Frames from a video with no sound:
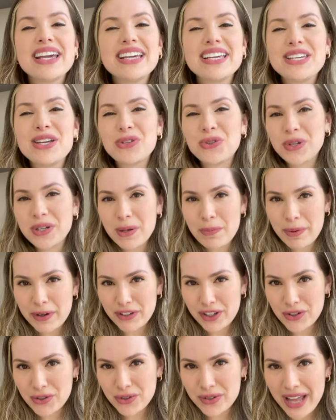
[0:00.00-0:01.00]
E eu tô aqui para
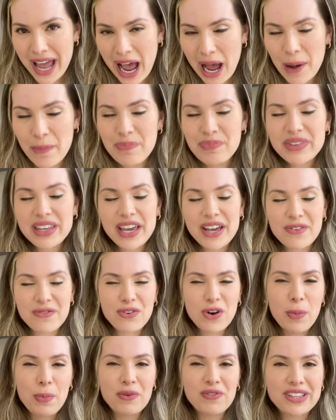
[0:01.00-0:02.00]
te ajudar.
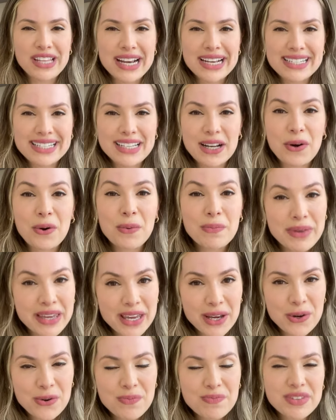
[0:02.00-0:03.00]
Vou aproveitar que você está
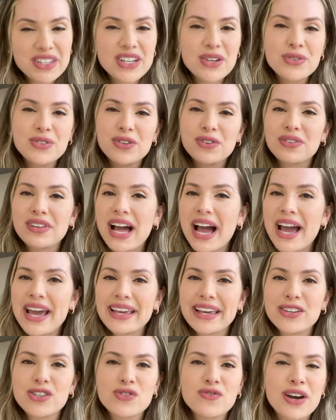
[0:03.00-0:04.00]
comigo, deixar o seu
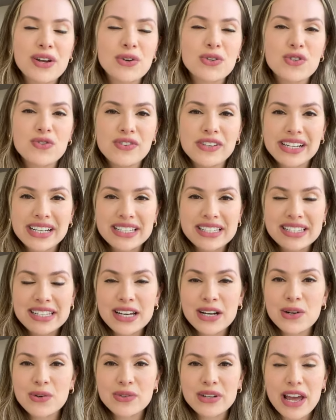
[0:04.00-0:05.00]
like, ativar a
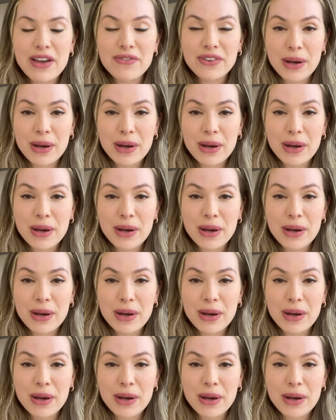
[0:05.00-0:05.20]
notificação, né?